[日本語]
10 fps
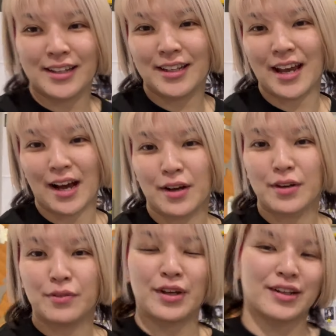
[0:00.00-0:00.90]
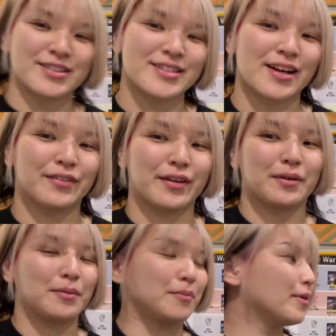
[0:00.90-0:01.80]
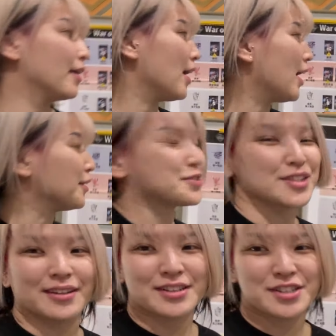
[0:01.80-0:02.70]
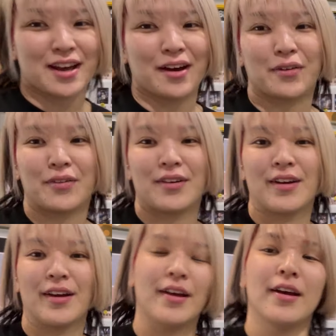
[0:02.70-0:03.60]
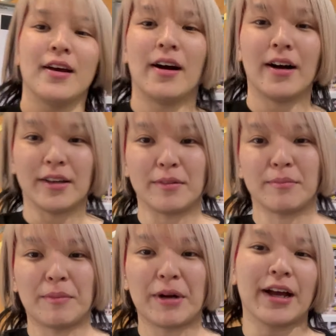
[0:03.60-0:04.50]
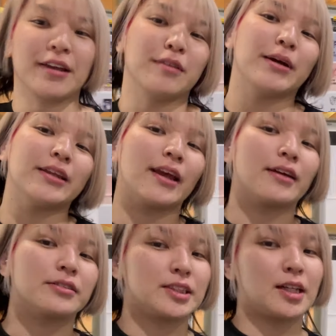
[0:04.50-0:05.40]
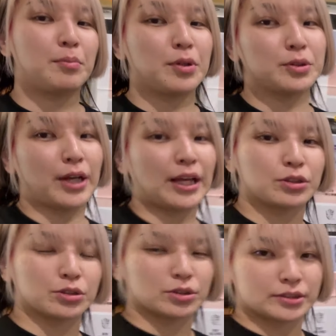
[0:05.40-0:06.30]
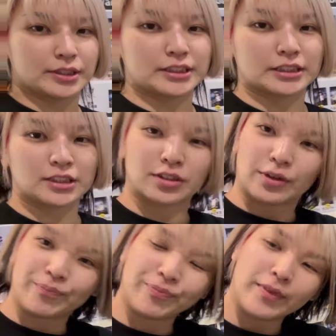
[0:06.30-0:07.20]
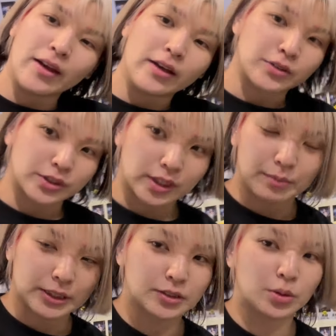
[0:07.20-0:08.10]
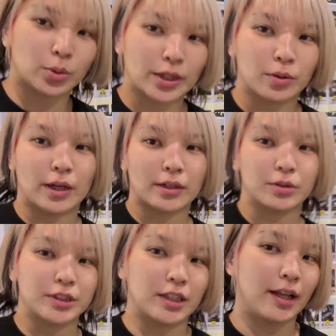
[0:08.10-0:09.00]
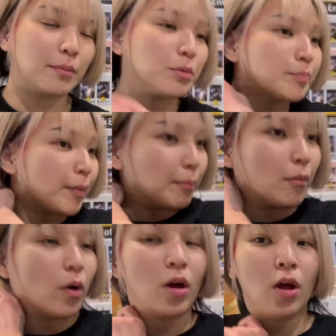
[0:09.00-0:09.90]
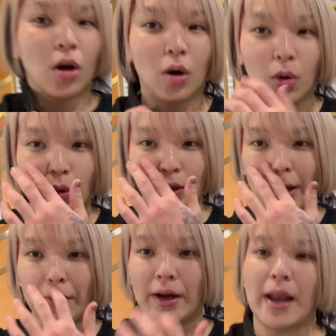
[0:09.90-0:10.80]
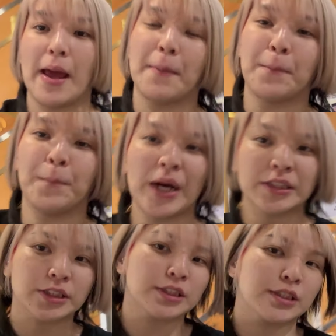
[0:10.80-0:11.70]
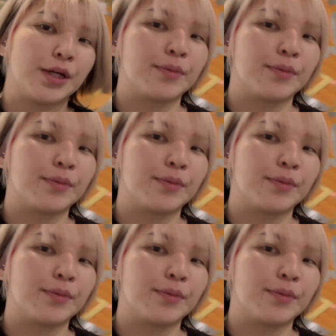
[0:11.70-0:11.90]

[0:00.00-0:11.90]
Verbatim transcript: yeah, we're gonna sell them after the show. はい、まあ、マカイの売店、こちらポートレートと T シャツとございます。公演後はこちらね、物販も行われます。